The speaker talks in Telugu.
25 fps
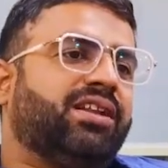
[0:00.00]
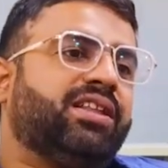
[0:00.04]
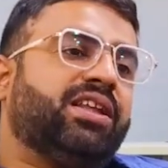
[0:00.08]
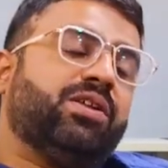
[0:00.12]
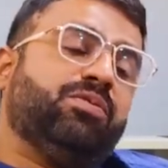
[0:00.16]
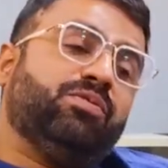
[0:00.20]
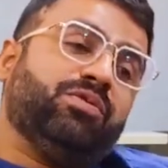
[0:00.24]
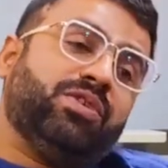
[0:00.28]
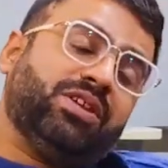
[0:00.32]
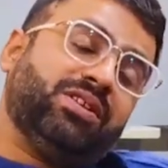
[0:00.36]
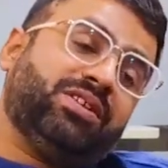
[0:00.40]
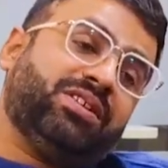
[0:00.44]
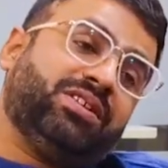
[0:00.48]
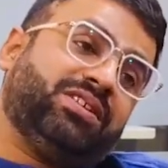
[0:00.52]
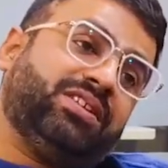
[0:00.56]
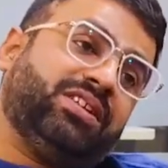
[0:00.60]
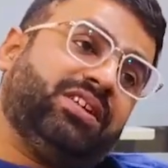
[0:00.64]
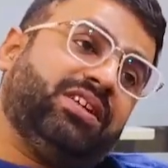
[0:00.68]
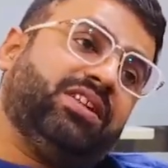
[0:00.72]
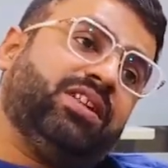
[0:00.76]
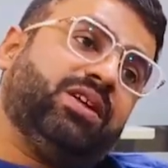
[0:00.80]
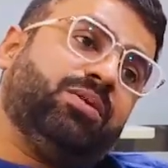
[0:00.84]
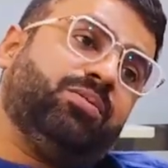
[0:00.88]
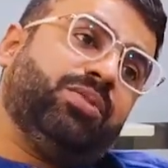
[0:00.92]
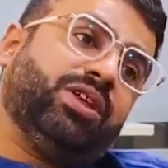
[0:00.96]
సాఫ్ట్గా
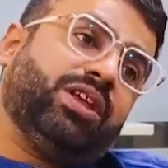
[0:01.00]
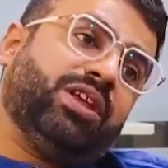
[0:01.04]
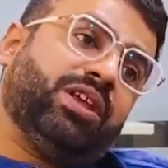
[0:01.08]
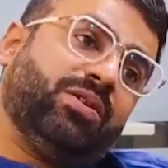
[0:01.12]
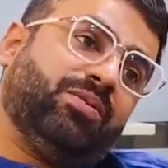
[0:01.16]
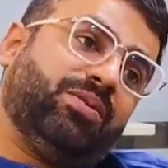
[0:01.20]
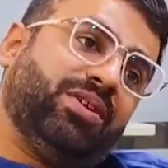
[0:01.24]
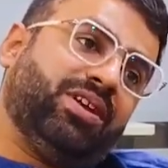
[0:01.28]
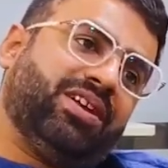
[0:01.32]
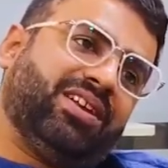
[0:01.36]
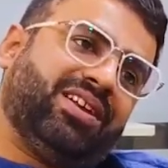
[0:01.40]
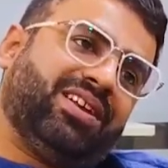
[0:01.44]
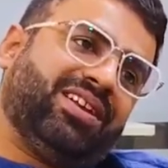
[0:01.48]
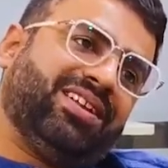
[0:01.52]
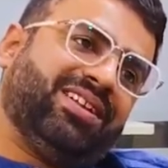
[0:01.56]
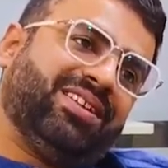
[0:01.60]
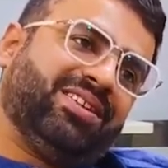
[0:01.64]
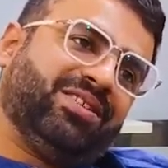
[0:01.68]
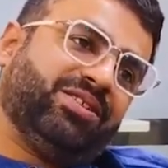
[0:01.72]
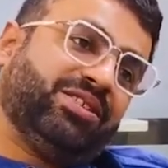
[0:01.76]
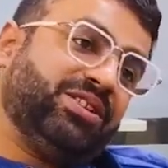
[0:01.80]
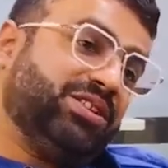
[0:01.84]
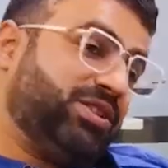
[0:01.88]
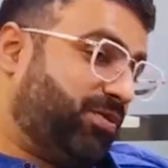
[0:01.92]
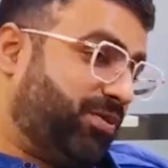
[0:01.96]
జెంట్లుగా
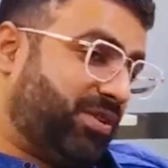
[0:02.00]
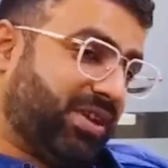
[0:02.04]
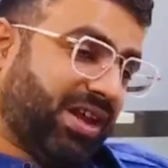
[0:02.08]
చెప్పడానికైతే ట్రై